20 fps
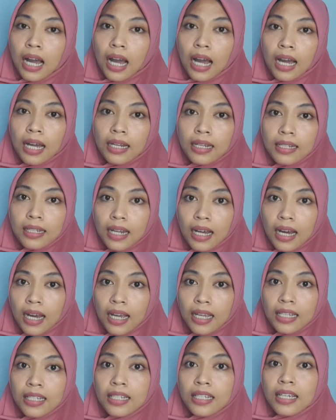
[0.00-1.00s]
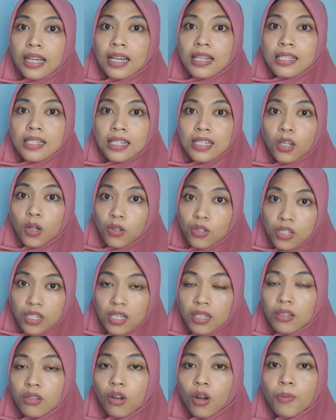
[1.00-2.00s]
ada indikasi Down
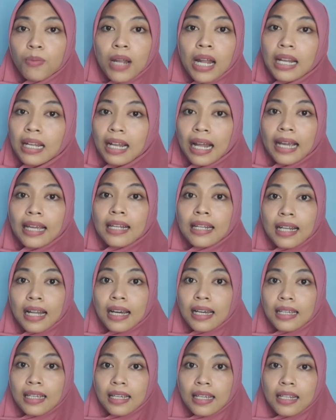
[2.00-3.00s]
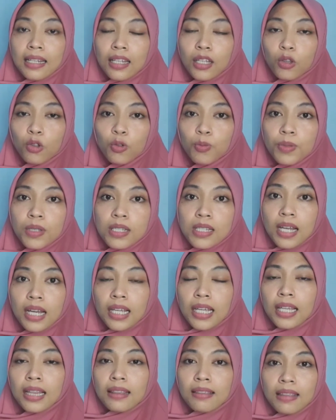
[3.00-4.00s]
syndrome dan lain-lain itu bisa
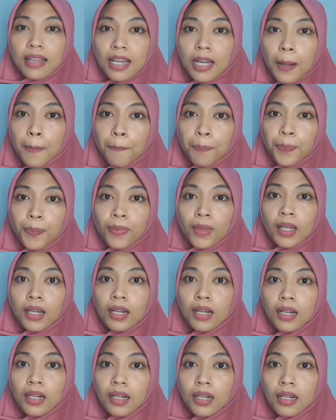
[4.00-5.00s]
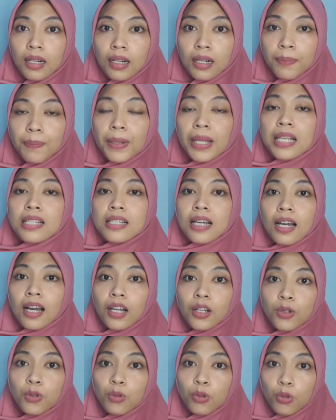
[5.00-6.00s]
kita uh,
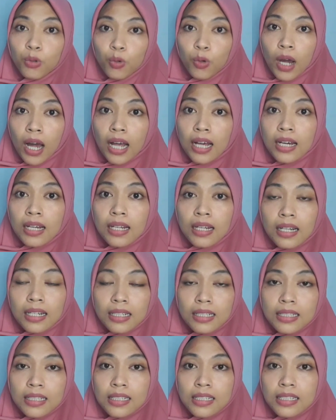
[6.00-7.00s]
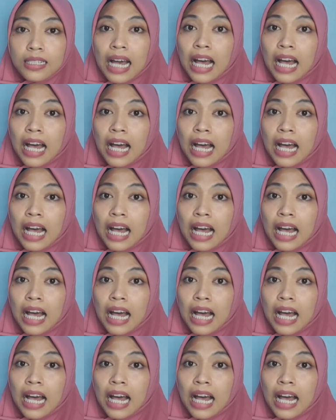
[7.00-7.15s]
periksakan dulu al, uh,